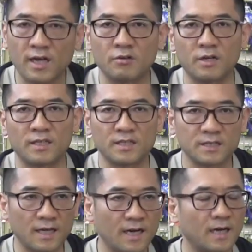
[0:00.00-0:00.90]
年アングラーた
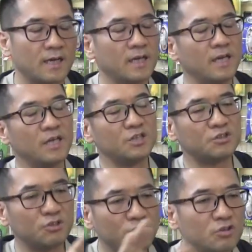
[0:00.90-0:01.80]
ちが
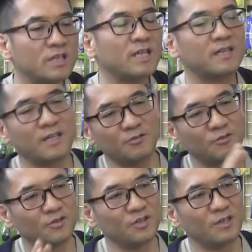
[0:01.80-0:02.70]
主流になってい
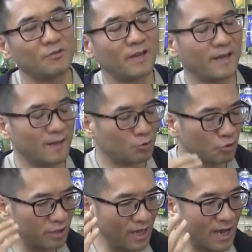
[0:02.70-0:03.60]
るリールで
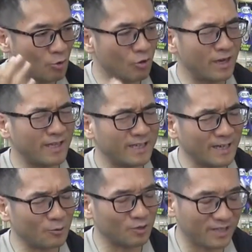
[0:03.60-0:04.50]
それに憧れてい
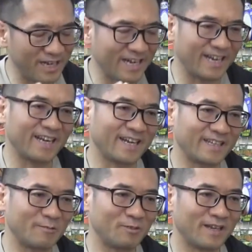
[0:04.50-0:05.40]
たけど手に入らな
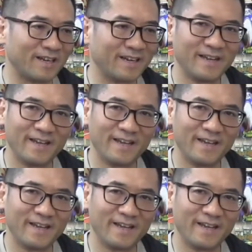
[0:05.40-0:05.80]
かったみたいな、